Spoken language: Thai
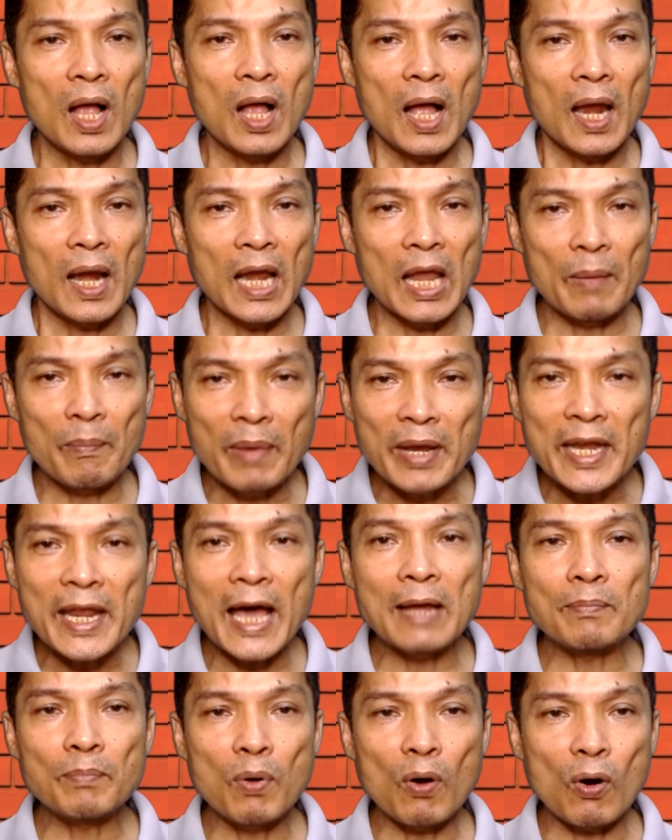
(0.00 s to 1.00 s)
และไม่นา
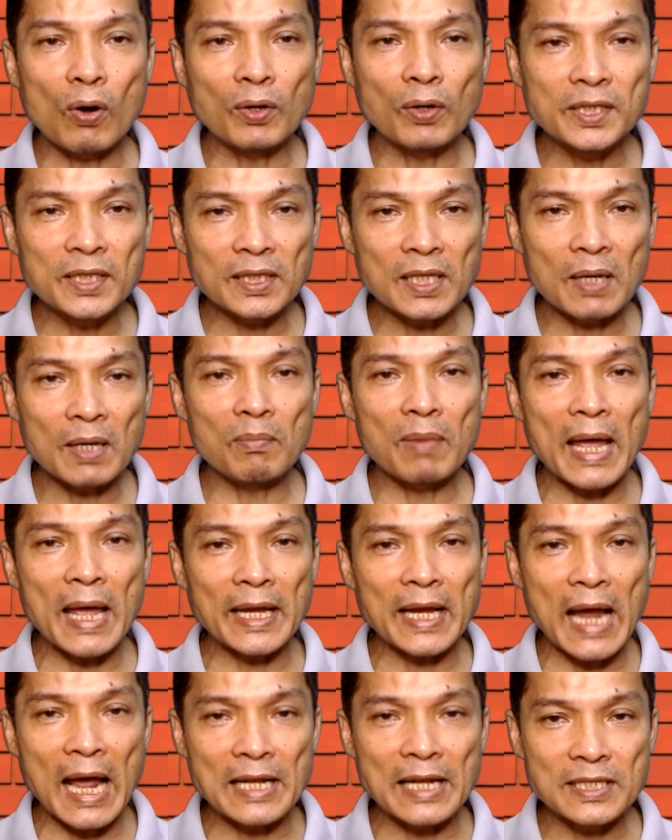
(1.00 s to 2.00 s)
นพอที่จะทำลาย
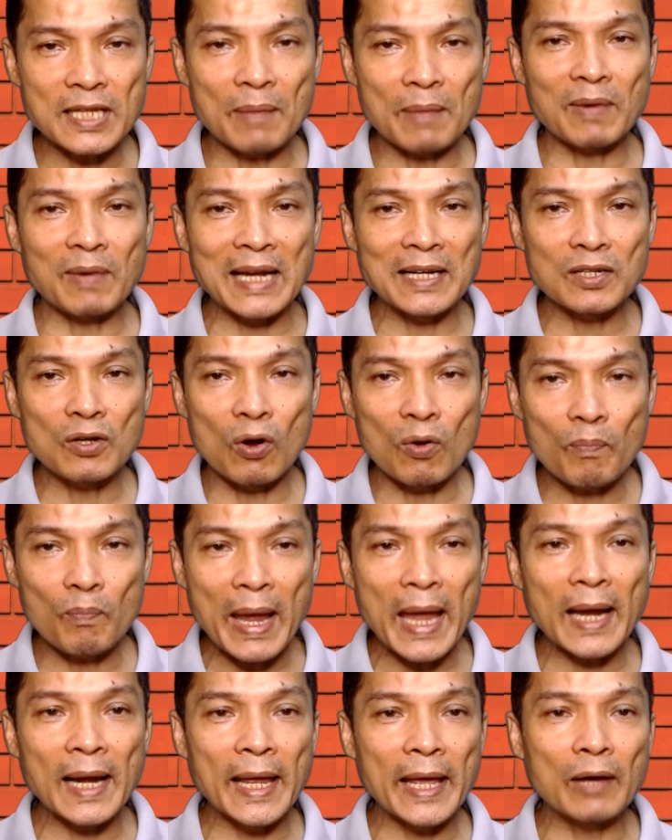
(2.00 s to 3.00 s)
การจับกันของแป้
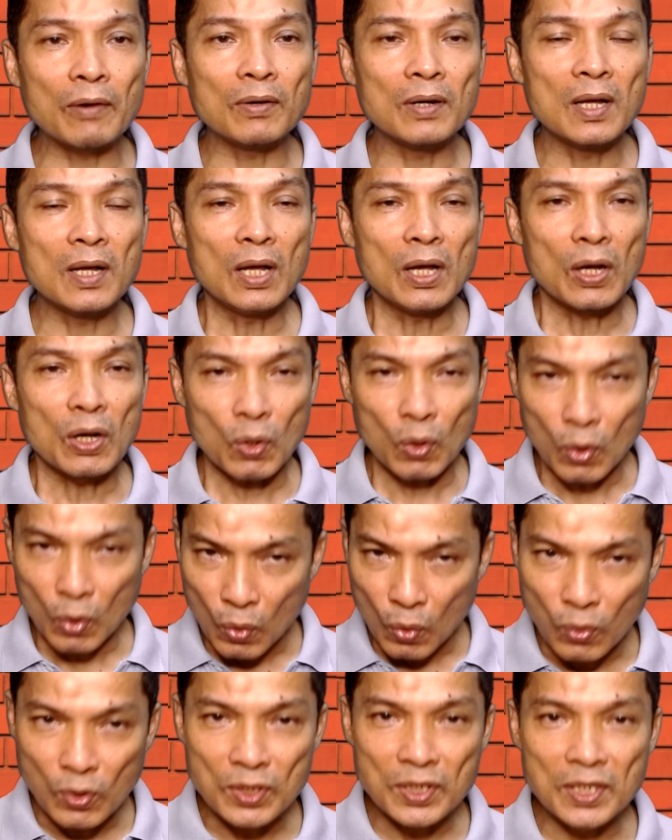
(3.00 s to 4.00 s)
งแล้ว
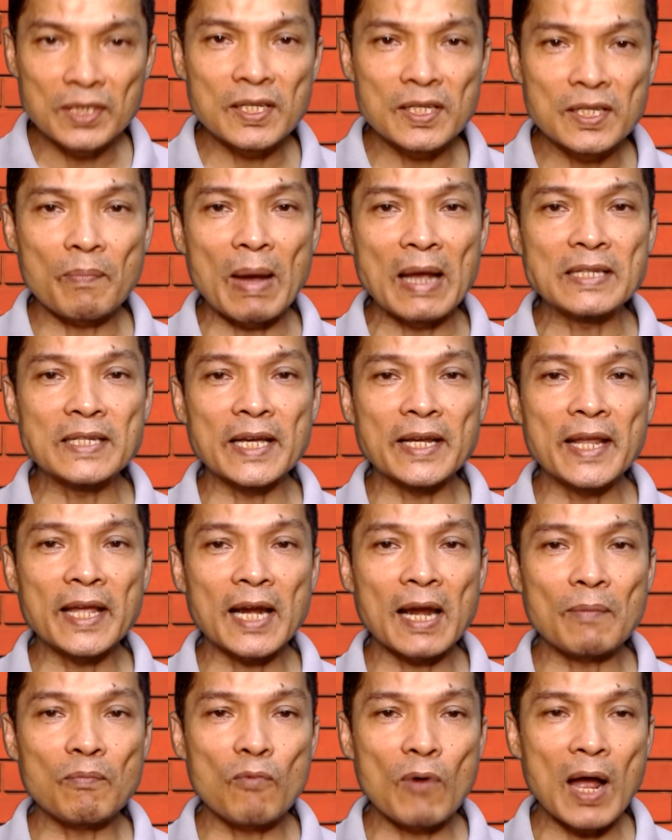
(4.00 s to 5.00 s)
คุณจึงสบายใจได้ค
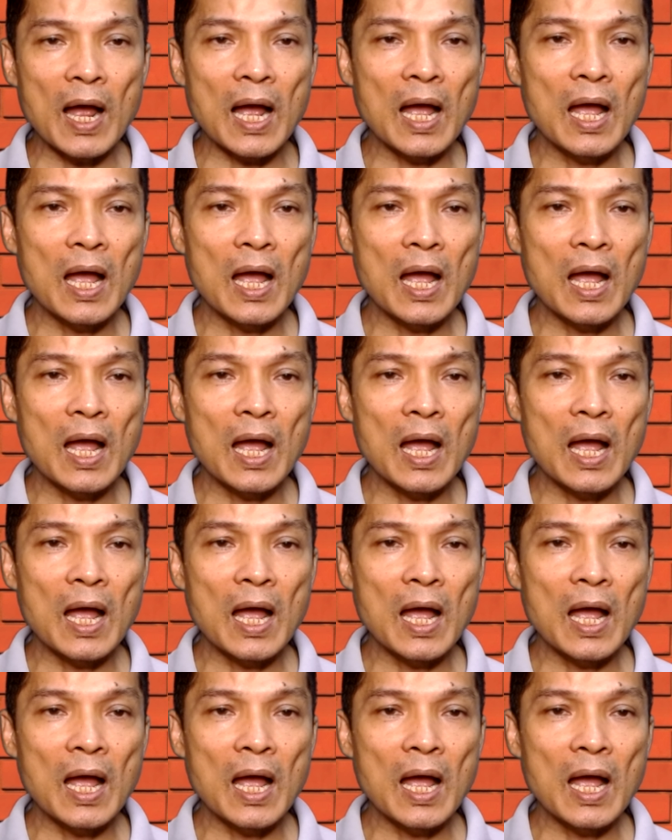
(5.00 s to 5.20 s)
รับว่า